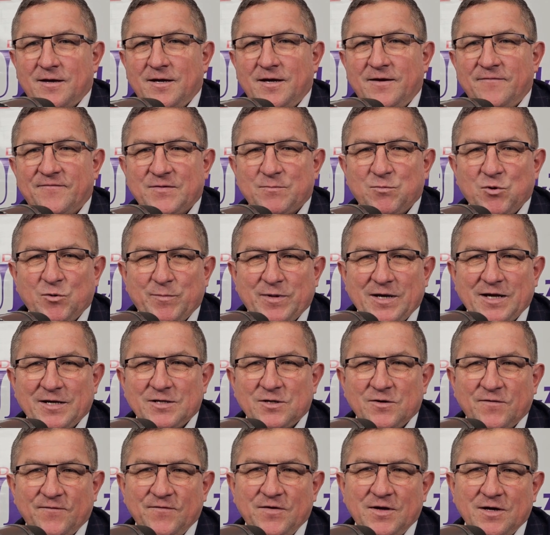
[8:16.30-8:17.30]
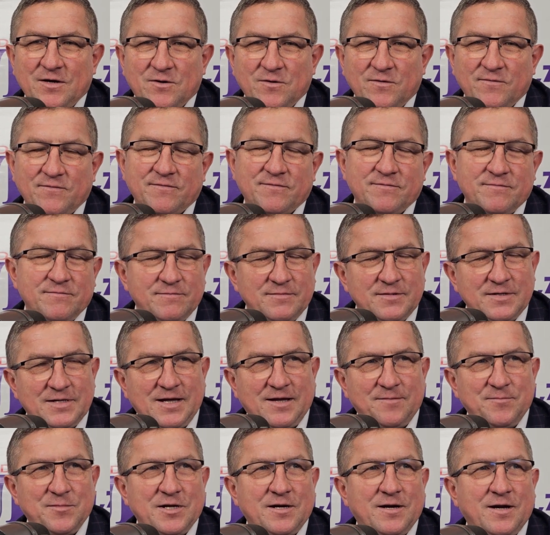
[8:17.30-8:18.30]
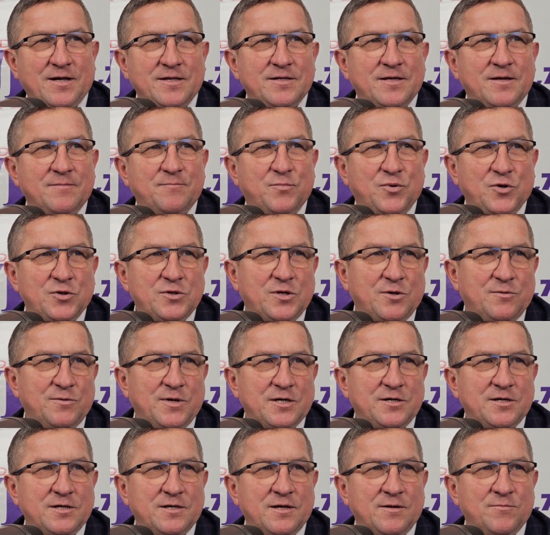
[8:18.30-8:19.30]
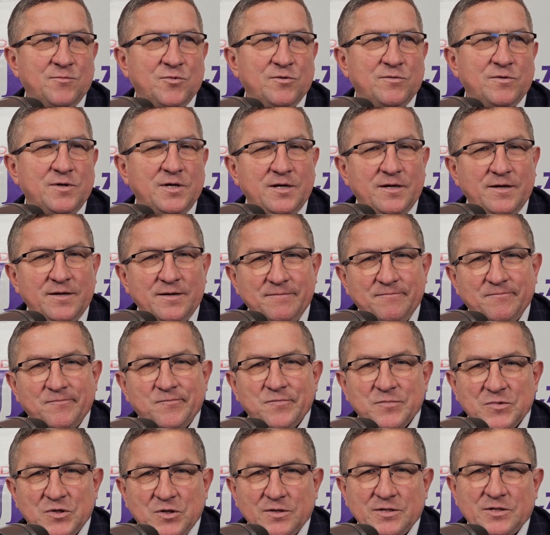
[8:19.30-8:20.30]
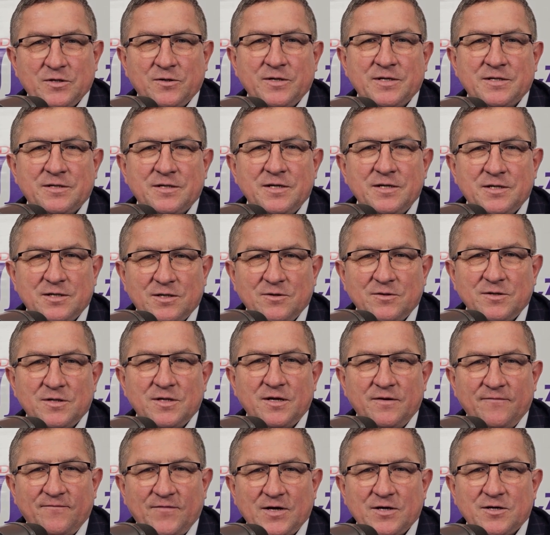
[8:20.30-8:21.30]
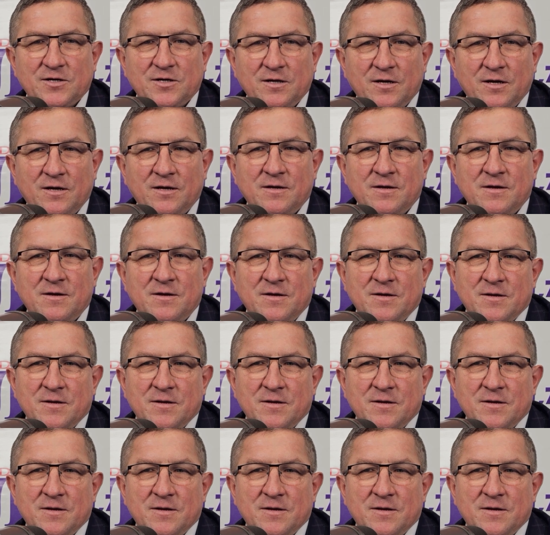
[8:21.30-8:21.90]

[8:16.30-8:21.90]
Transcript: i współpracowników damy radę podołać temu i to, co jest istotne i ważne,